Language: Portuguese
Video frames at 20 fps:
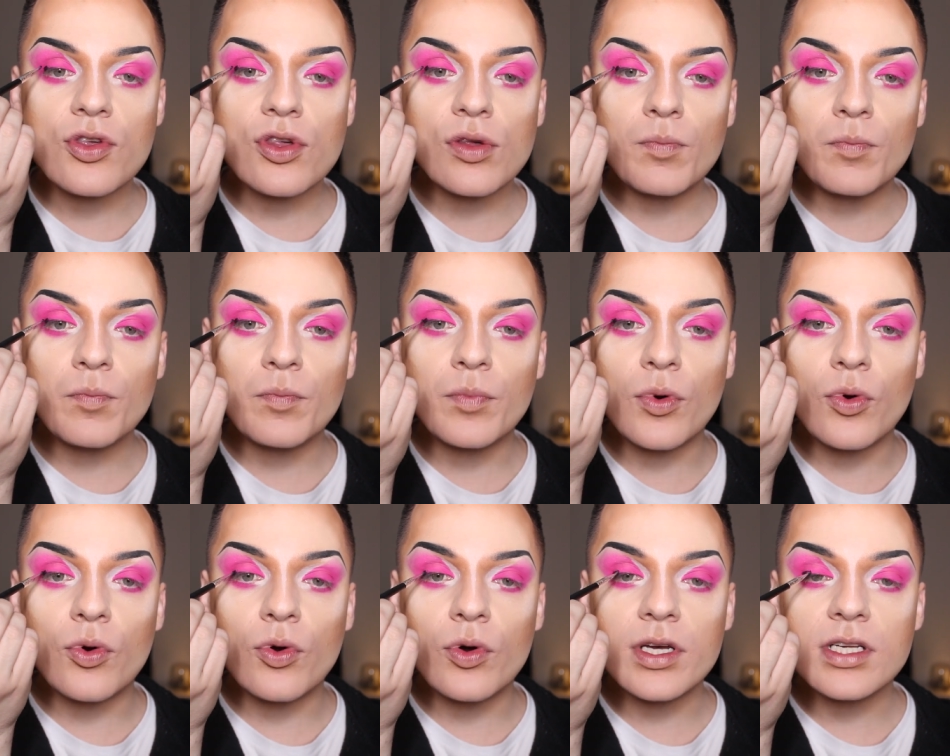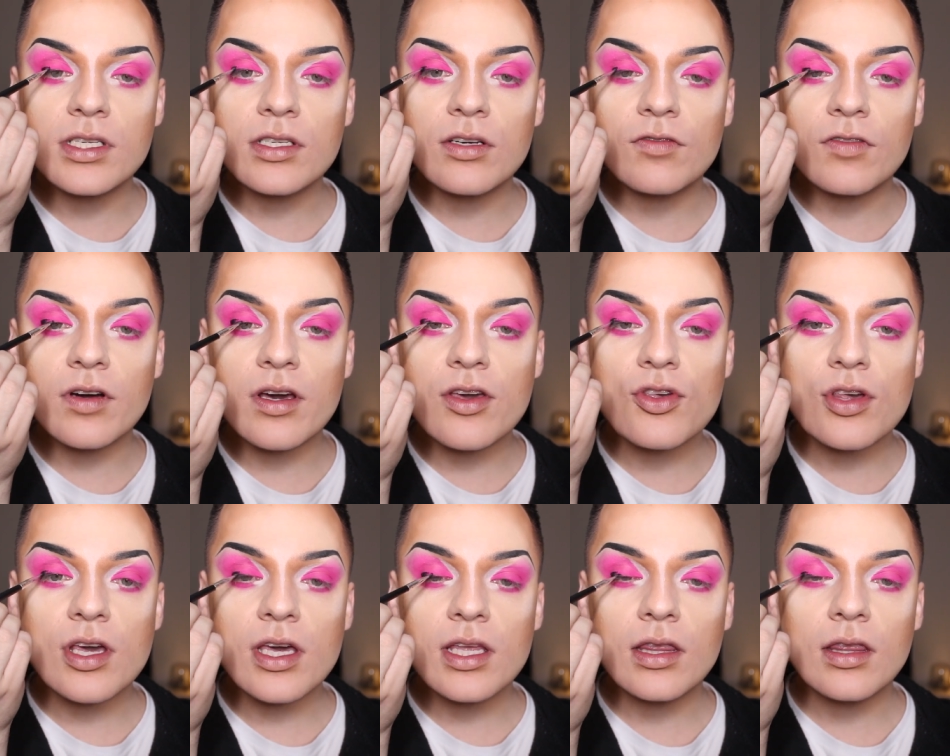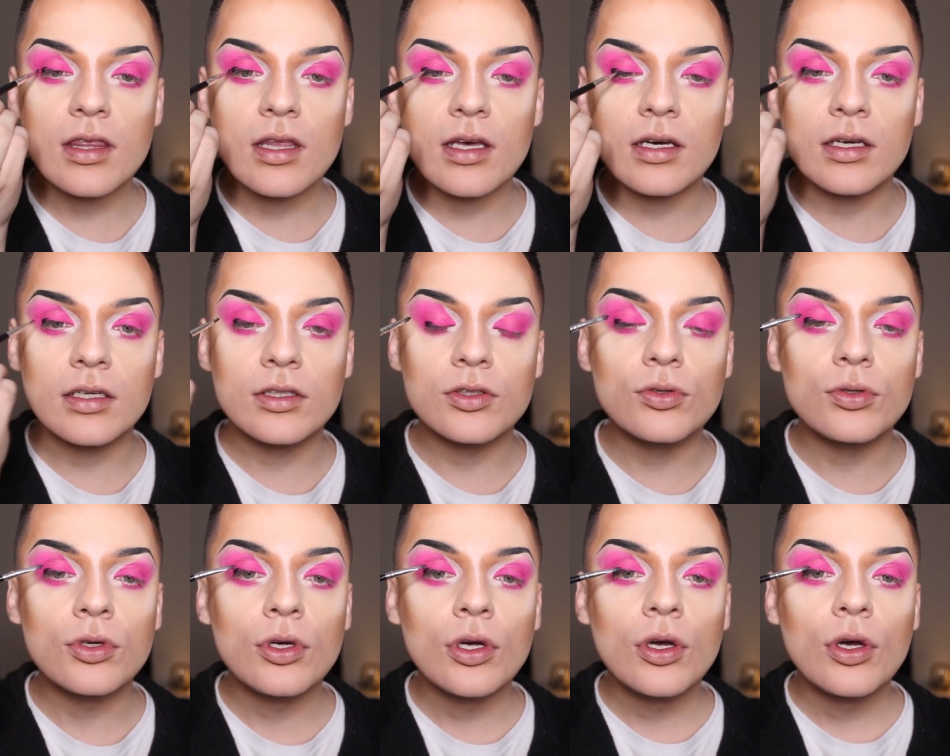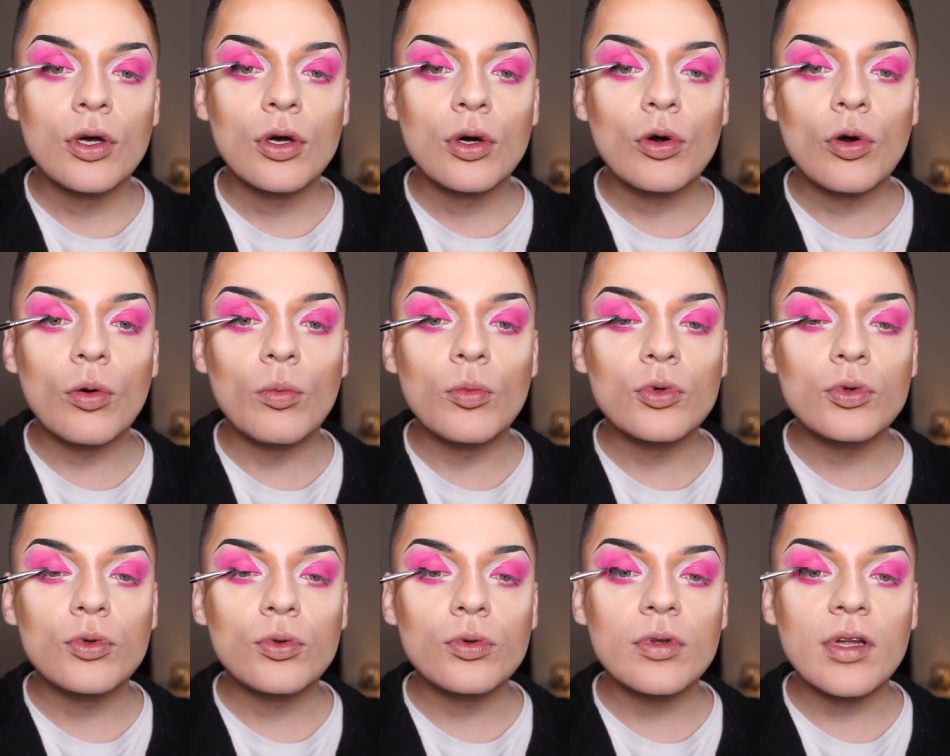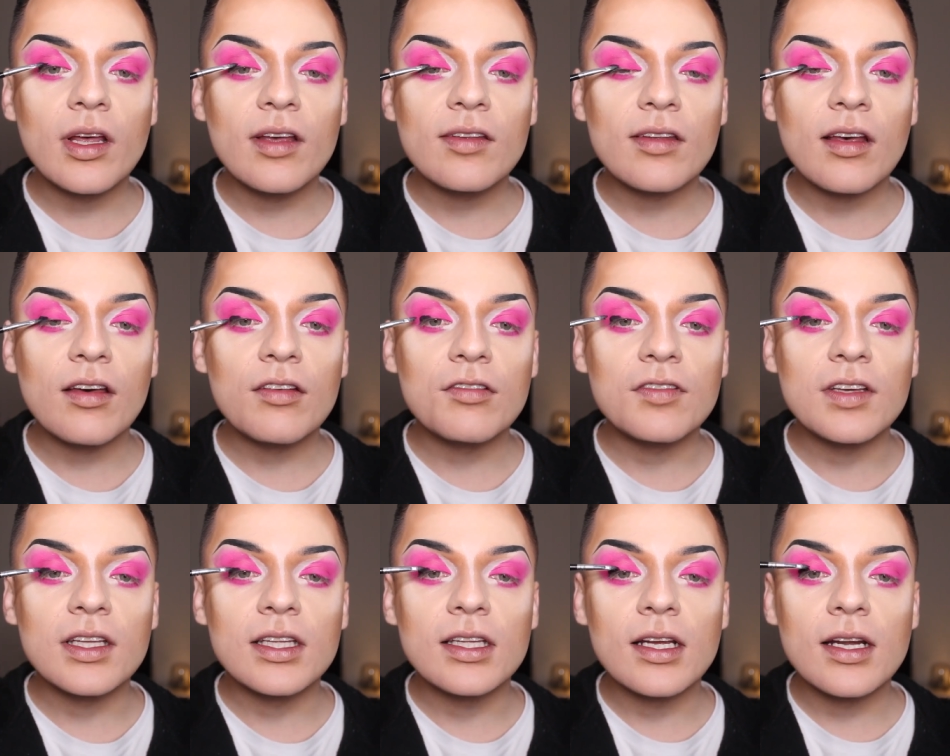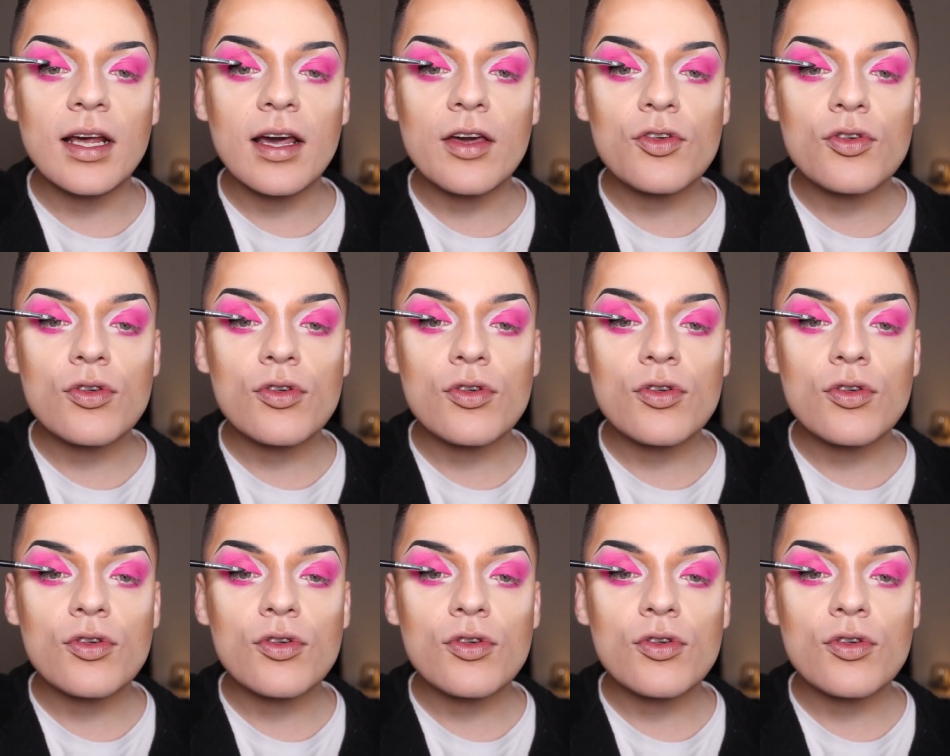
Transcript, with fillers: Depois eu vou ajeitando, como tudo nessa vida, né?